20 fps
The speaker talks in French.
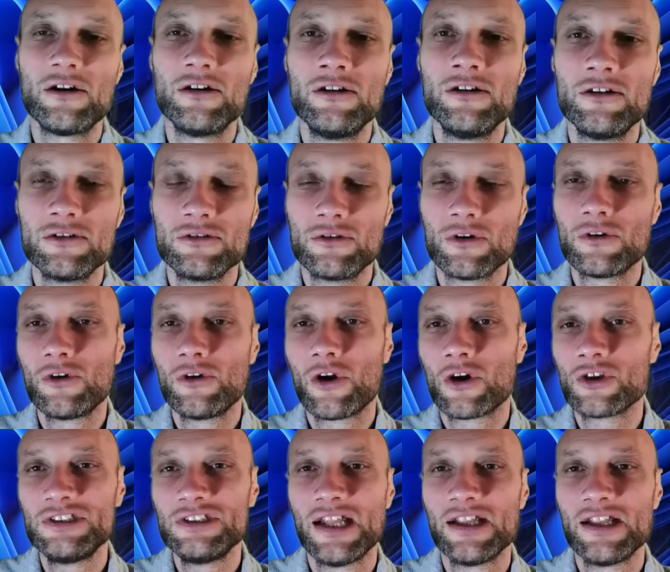euh, dans
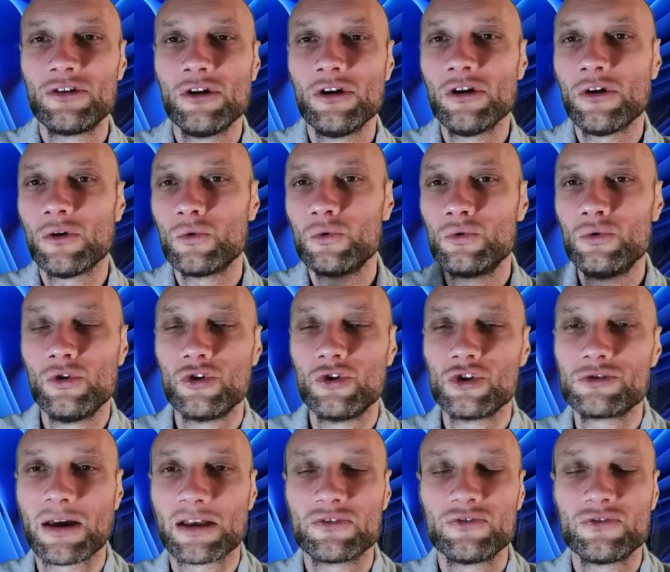l'ordinateur ou le
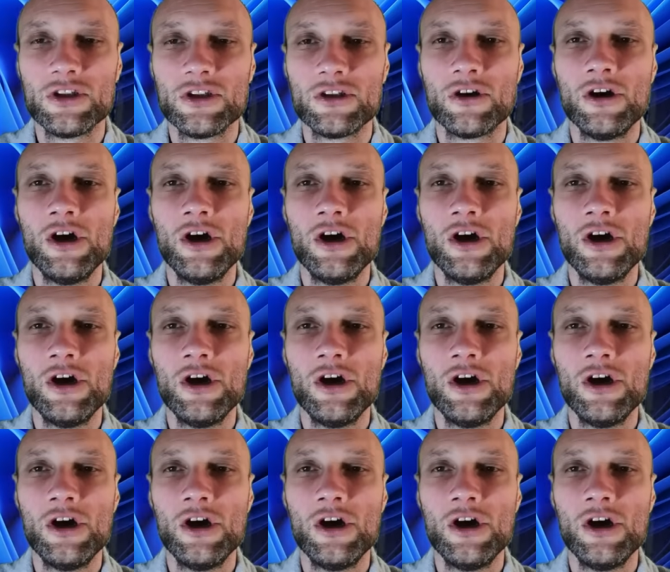smartphone,